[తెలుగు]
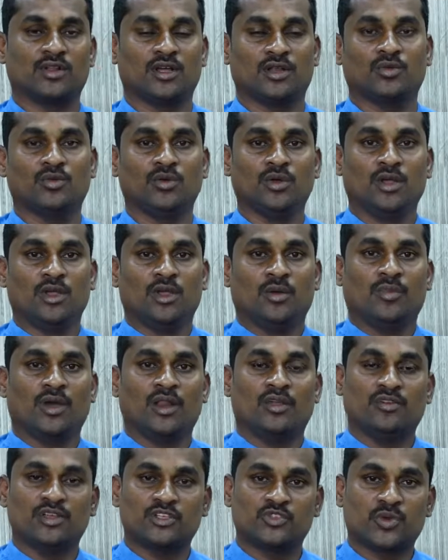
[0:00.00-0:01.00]
ఉన్నాను మరి
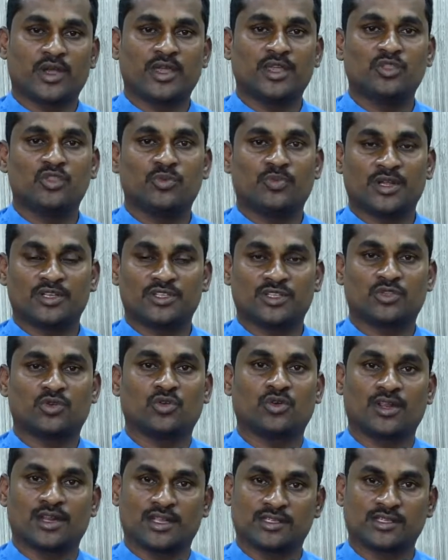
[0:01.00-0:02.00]
విశ్వ హిందూ పరిషత్లో
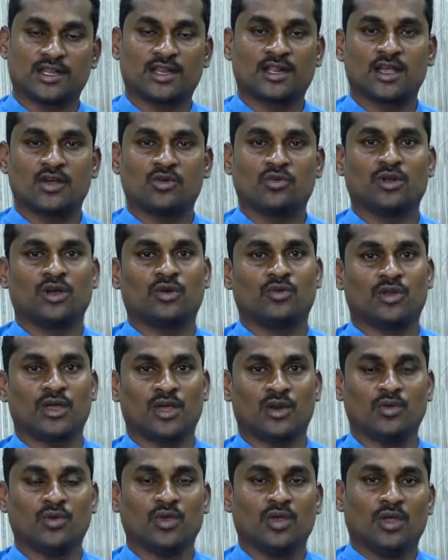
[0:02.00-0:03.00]
ట్రెజరర్గా కూడా
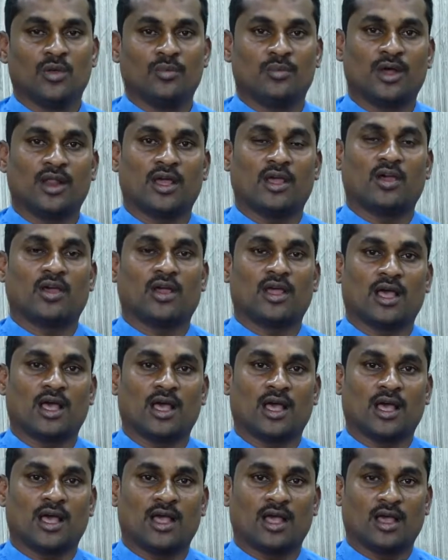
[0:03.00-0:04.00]
ఉన్నారు మరి ఆ యొక్క
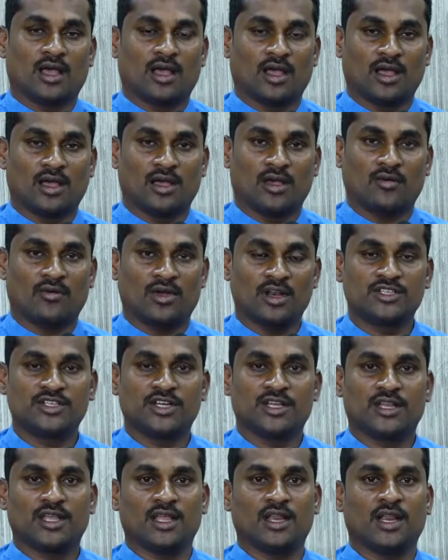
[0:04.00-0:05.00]

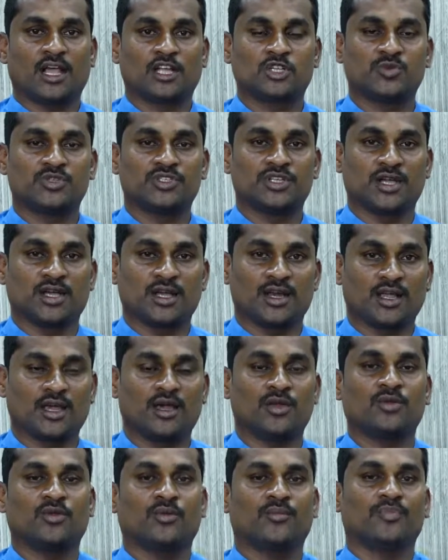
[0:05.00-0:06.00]
వలిశెట్టి లక్ష్మీశేఖర్
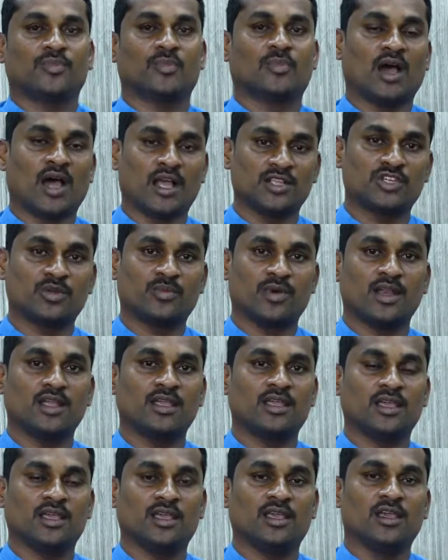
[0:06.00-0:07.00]
గారు మా
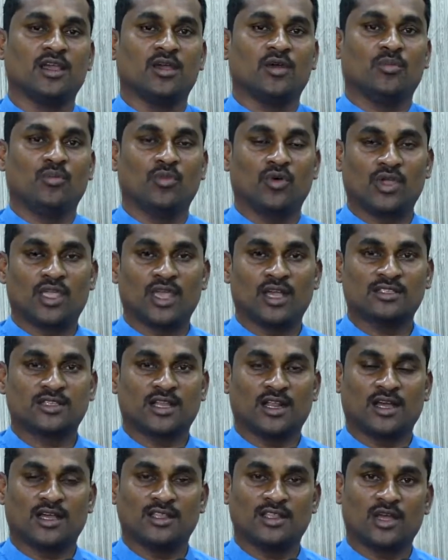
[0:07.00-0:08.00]
ఆశ్రమానికి ముఖ్య
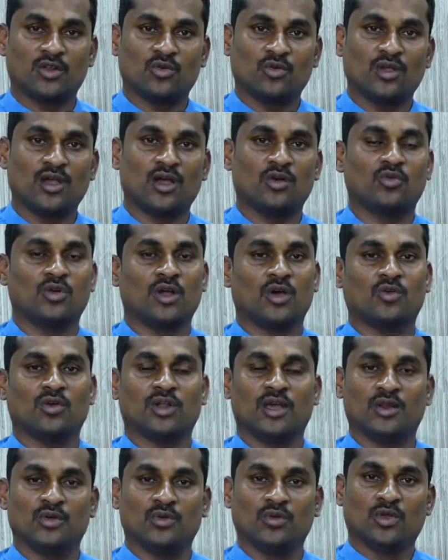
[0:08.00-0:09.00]
సలహాదారులుగా కూడా
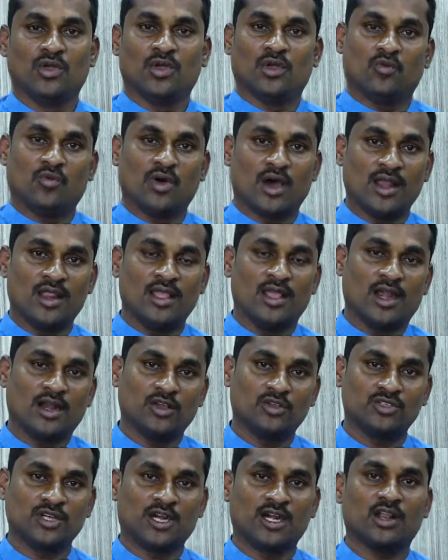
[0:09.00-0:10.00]
ఉన్నారు వారి
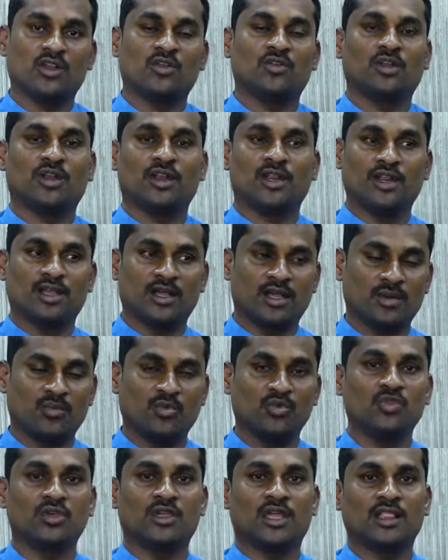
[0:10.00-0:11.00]
అడుగుజాడలలో నేను ఇంకా
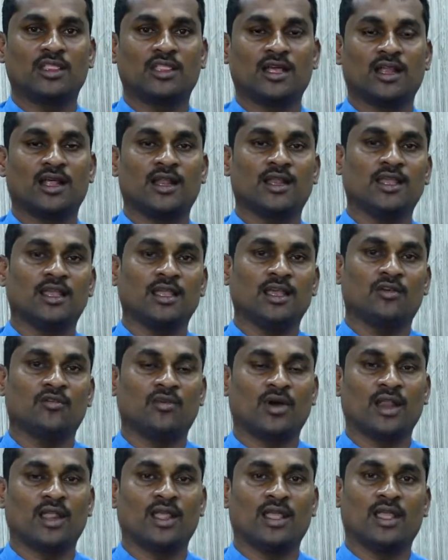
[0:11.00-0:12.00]
ముందుకెళ్తానని
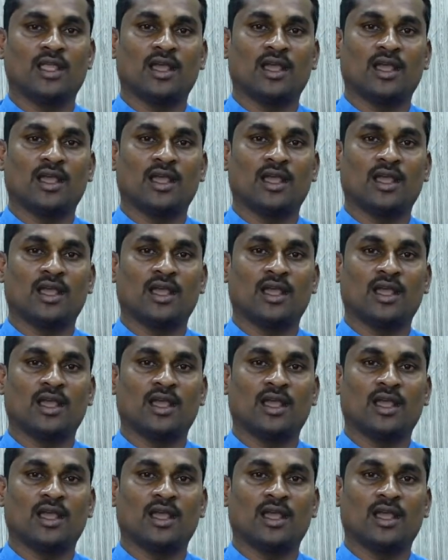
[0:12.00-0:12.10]
వారి